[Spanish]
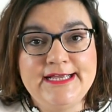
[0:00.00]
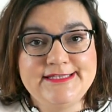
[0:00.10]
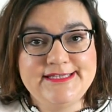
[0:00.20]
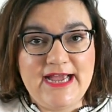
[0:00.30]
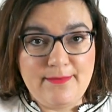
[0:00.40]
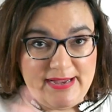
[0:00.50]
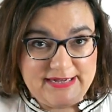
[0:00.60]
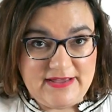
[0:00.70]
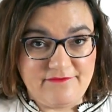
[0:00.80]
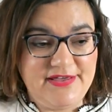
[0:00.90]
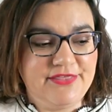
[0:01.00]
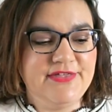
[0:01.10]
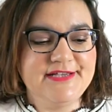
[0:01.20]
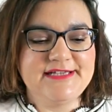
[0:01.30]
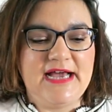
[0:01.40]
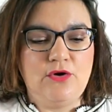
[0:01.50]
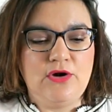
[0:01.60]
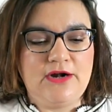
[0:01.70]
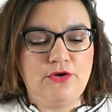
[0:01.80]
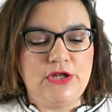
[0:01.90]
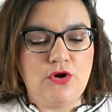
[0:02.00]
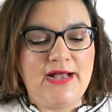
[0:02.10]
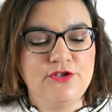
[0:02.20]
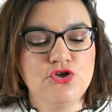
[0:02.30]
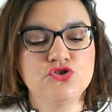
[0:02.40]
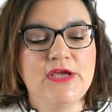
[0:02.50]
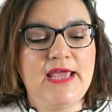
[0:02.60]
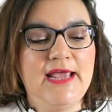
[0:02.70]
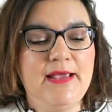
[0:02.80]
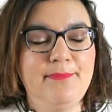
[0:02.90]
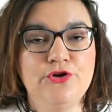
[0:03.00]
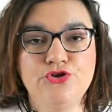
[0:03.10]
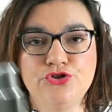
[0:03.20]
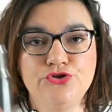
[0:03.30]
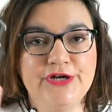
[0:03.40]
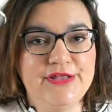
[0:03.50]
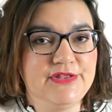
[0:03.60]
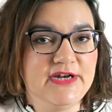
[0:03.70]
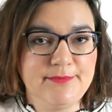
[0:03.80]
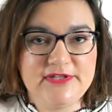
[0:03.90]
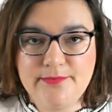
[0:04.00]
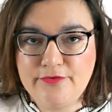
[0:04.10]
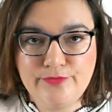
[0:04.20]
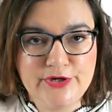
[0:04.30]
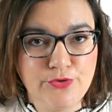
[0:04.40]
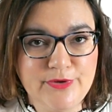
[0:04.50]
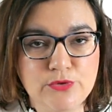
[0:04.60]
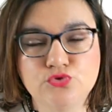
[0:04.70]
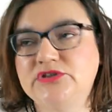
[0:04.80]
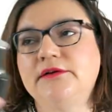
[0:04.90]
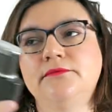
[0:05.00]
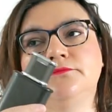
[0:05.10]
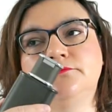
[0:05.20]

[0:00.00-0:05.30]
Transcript: ya varias veces a lo largo de los años, eh, pero yo tengo que decir que a mí este perfume no me gusta.